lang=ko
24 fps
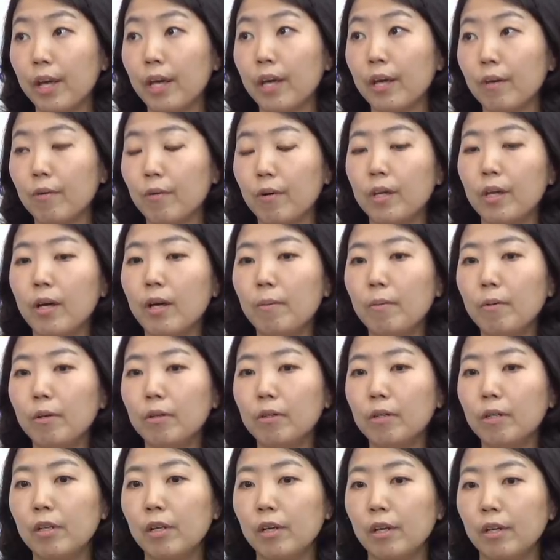예,
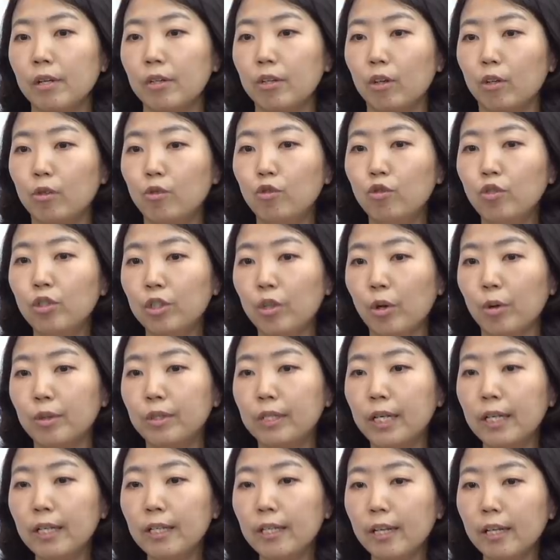왜냐하면은 연준이 덜
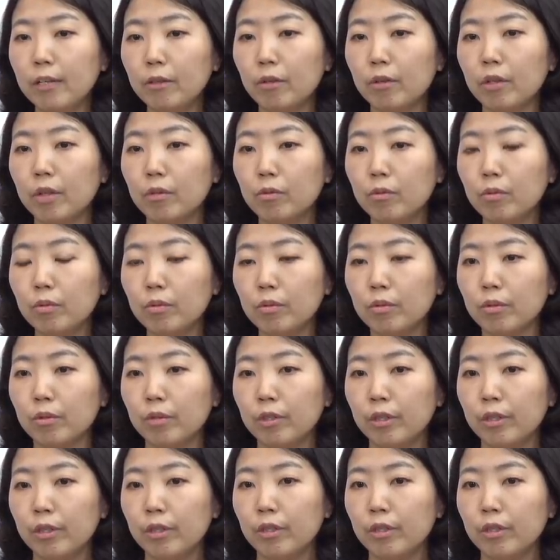산다더라도